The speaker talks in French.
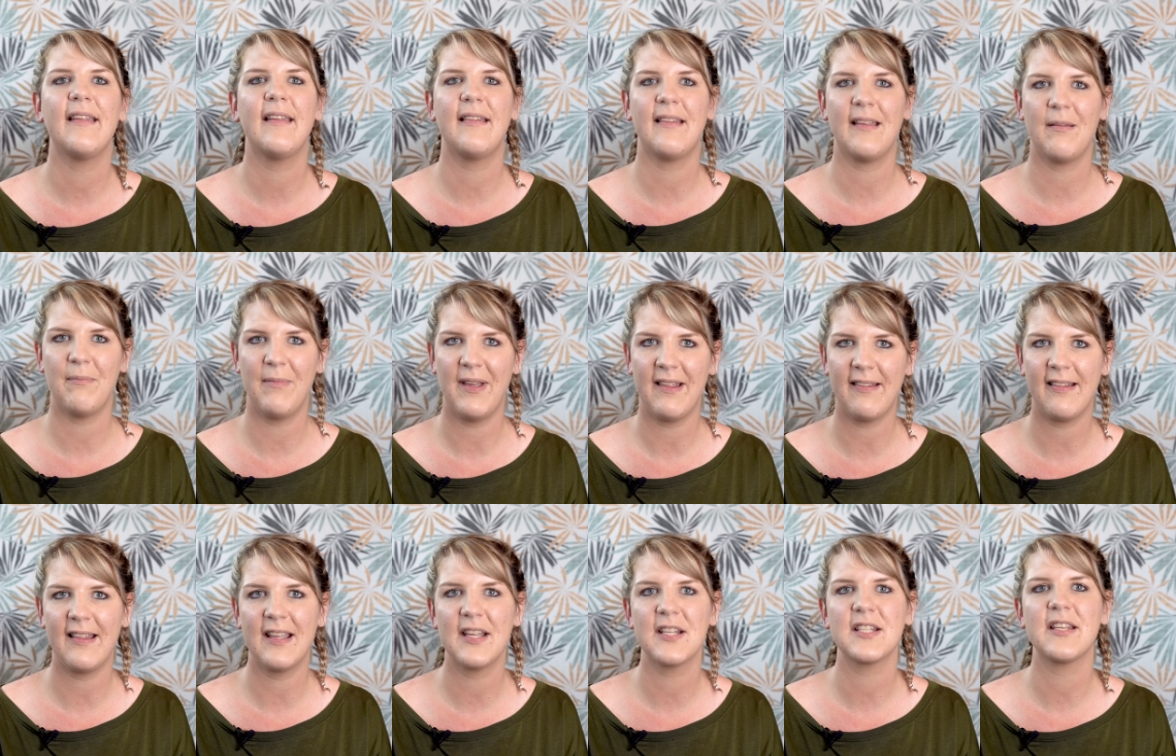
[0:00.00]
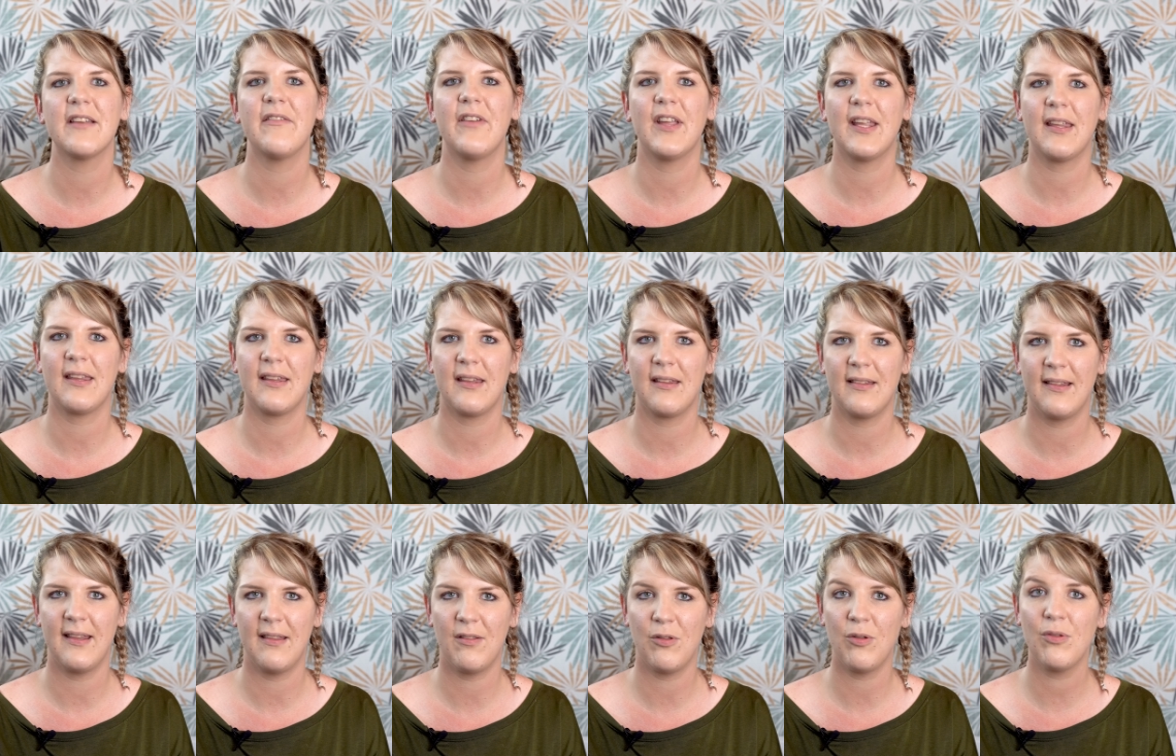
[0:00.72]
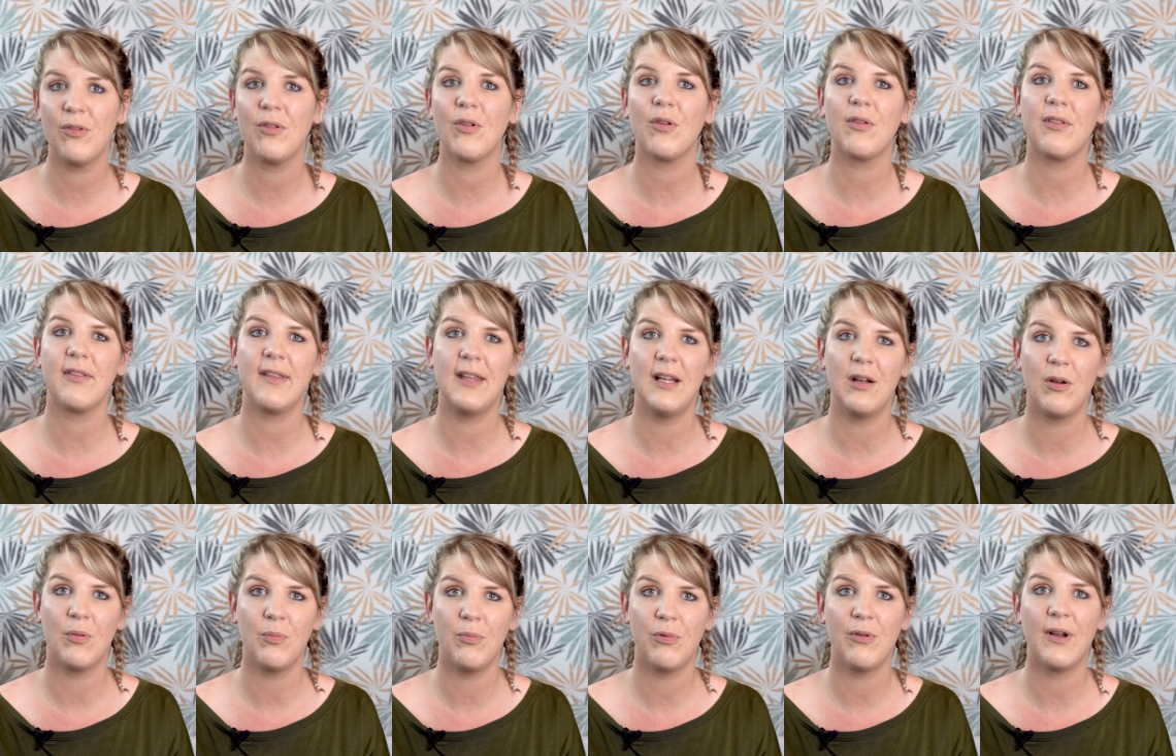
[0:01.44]
C'est un massage avec des
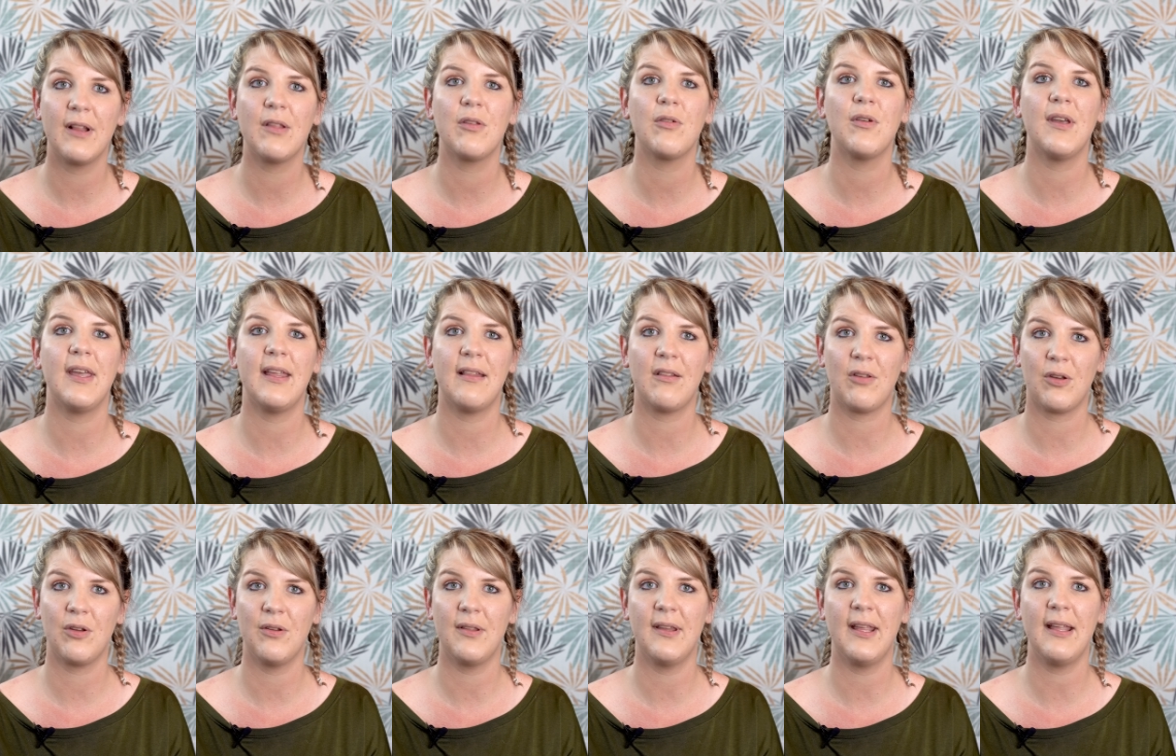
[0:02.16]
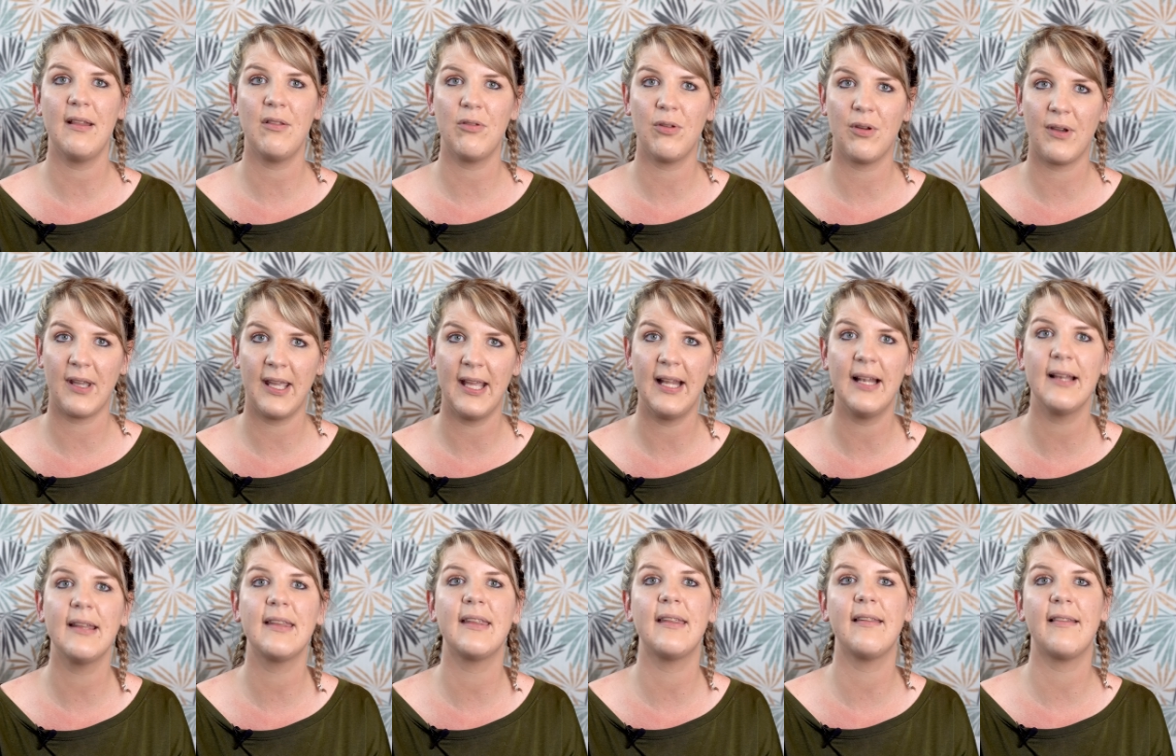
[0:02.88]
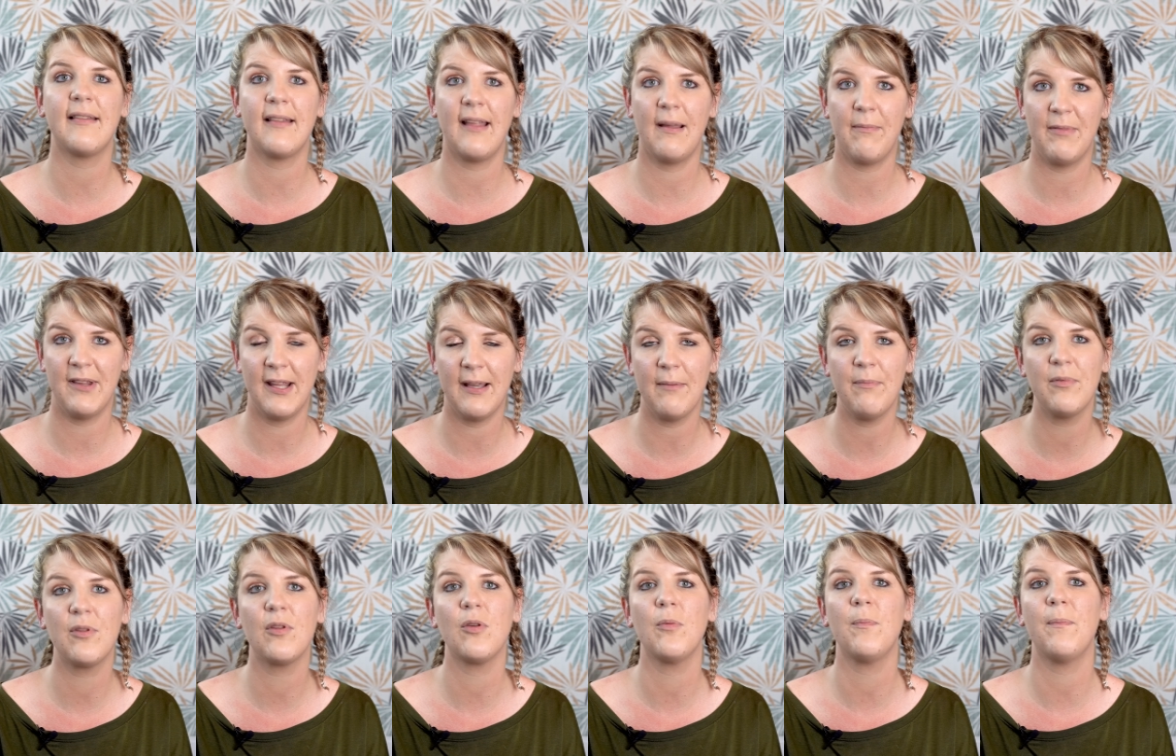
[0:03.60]
ustensiles en bois de hêtre naturel qui
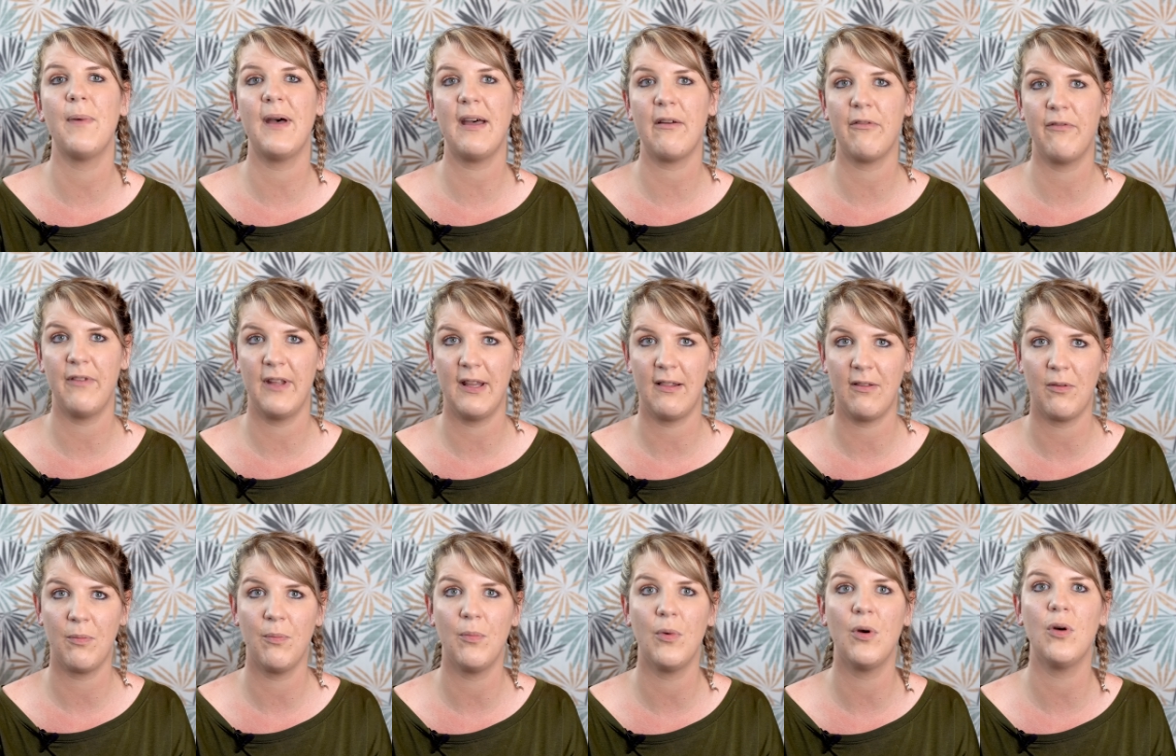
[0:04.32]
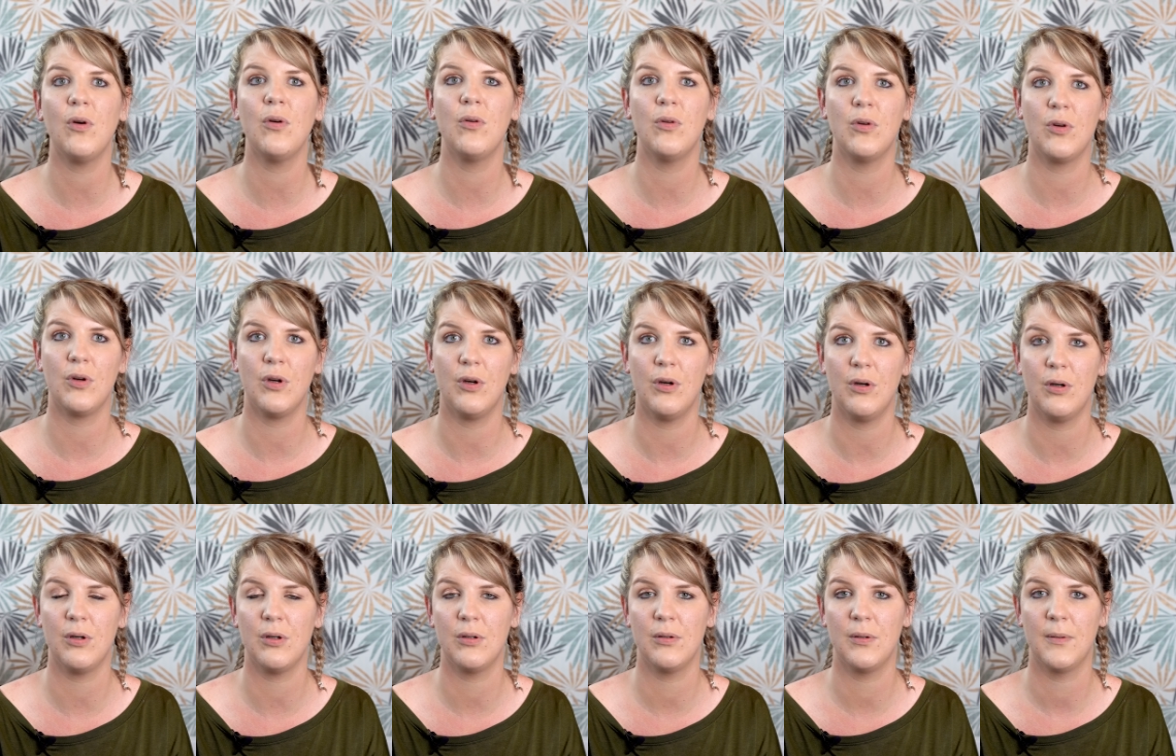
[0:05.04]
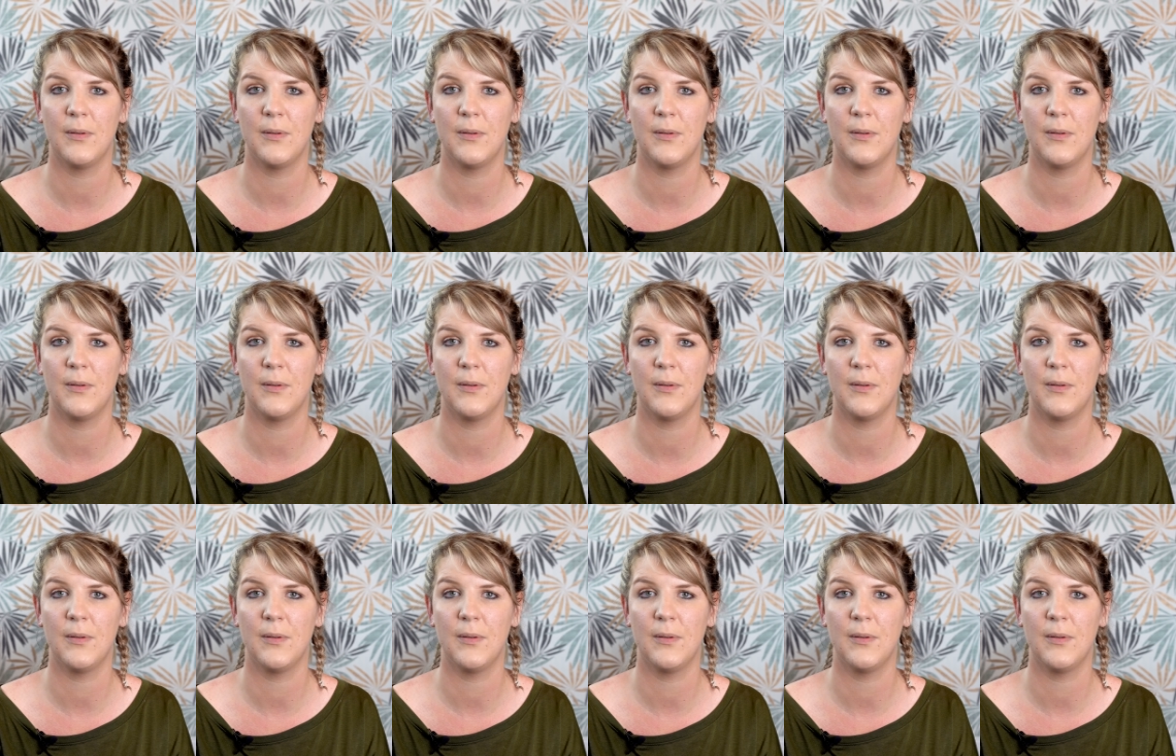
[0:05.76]
s'adaptent parfaitement au corps.